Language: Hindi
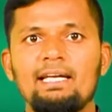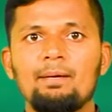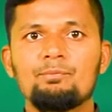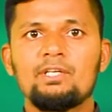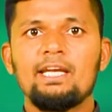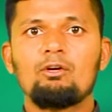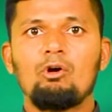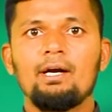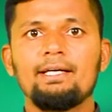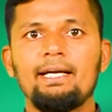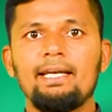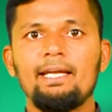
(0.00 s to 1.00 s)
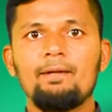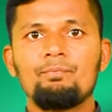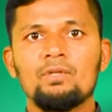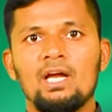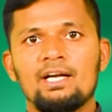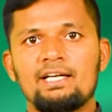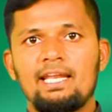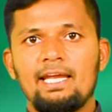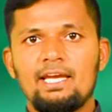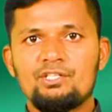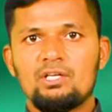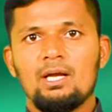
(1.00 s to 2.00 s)
आइटम्स की क्वांटिटी
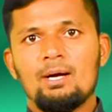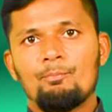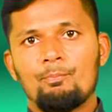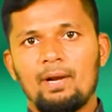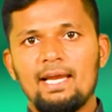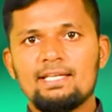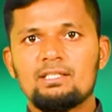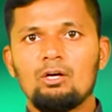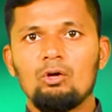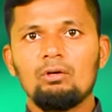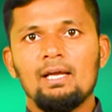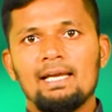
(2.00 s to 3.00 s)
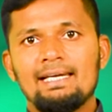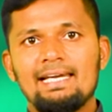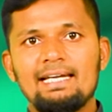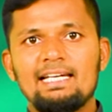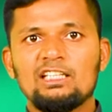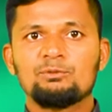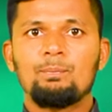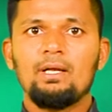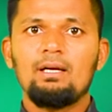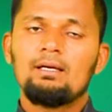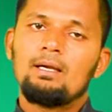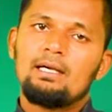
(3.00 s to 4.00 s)
टेस्ट प्राइस और नीटनेस
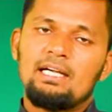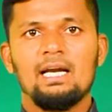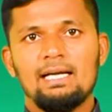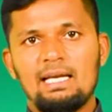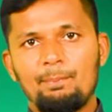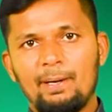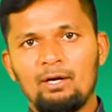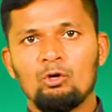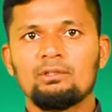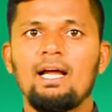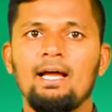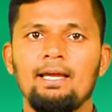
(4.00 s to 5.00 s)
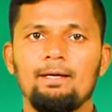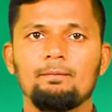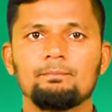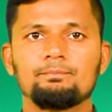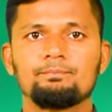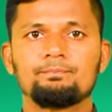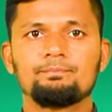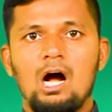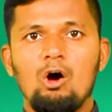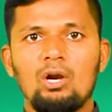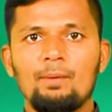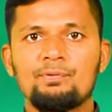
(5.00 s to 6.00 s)
पर डिपेंड होता है
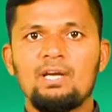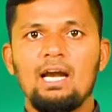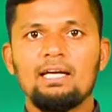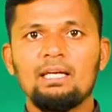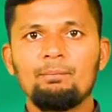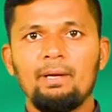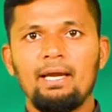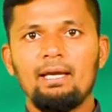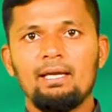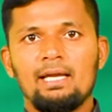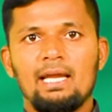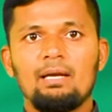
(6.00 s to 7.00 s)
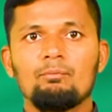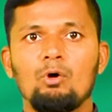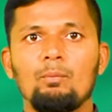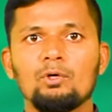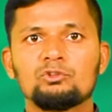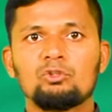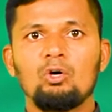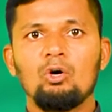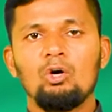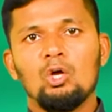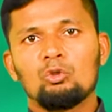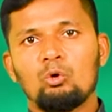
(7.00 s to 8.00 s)
और आप स्टार्टिंग में इन मोमोज को
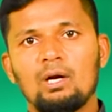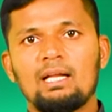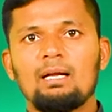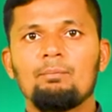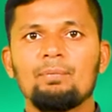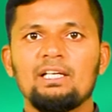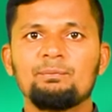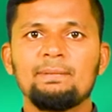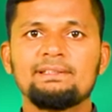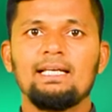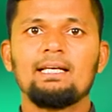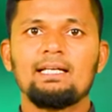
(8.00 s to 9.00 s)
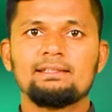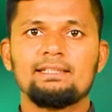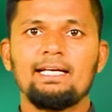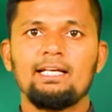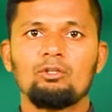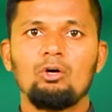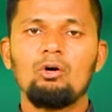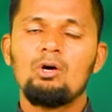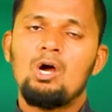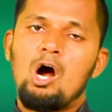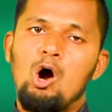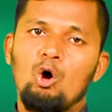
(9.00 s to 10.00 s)
थोड़ा कम रेंज में सेल कर सके तो
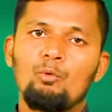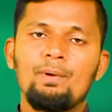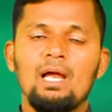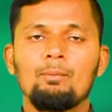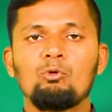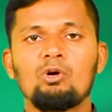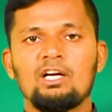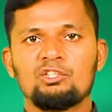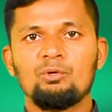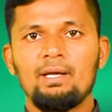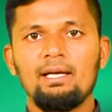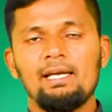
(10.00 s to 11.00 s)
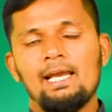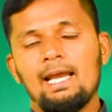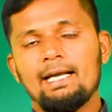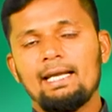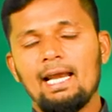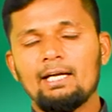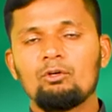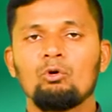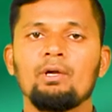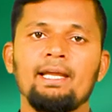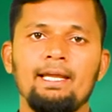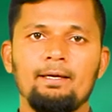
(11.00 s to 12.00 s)
और भी आपको कस्टमर अट्रैक्ट
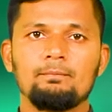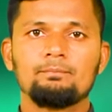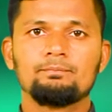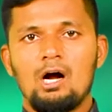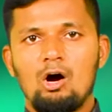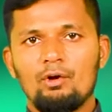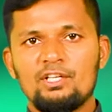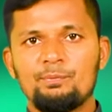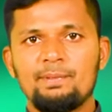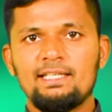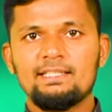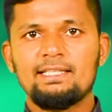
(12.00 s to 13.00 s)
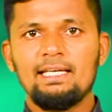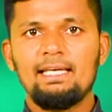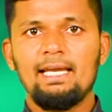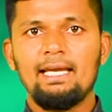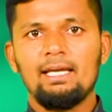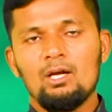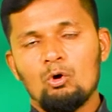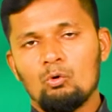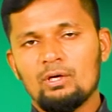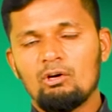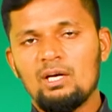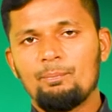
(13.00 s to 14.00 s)
होंगे और इस बिजनेस के लिए
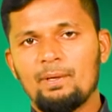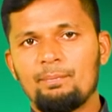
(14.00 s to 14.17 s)
होने वाले